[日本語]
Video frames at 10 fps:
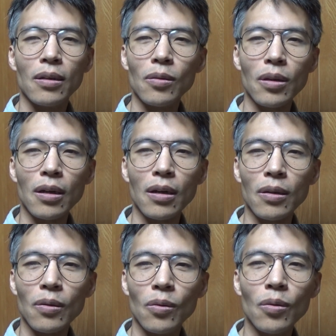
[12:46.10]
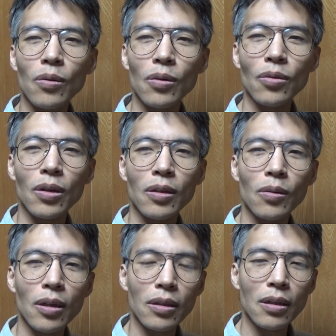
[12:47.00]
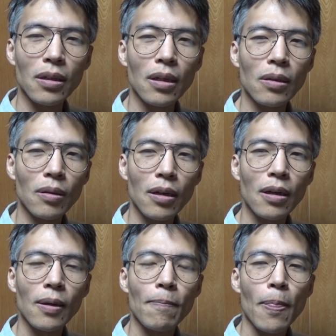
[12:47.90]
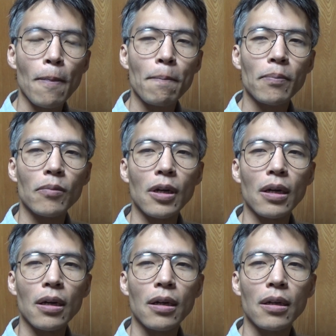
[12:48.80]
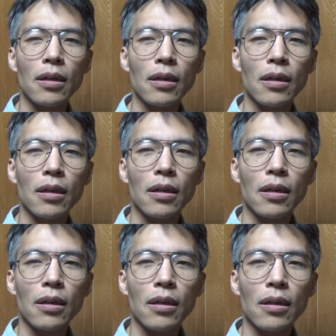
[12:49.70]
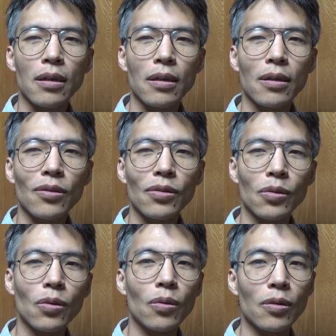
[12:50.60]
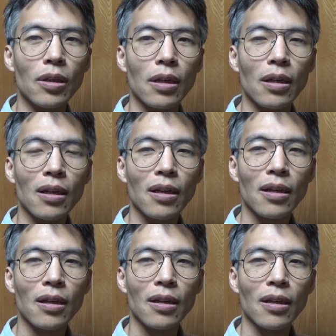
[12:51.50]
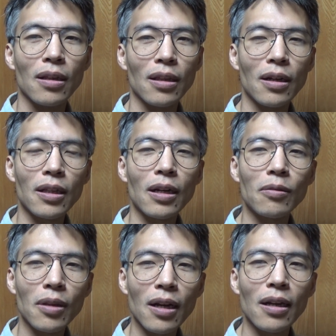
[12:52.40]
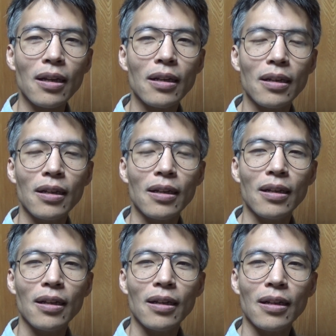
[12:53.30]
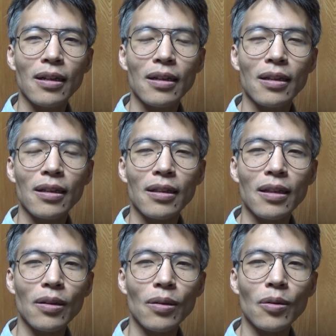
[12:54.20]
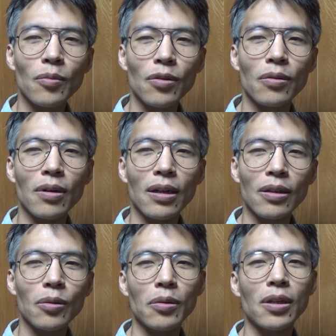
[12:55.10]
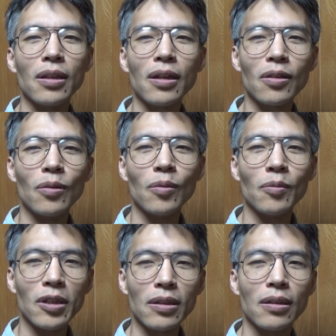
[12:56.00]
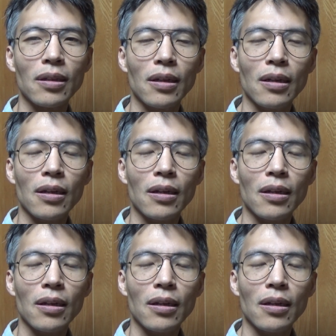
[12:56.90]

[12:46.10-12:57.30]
のであの香港の人たちがですねまあ中国になりたくないって思うのは当然だと思います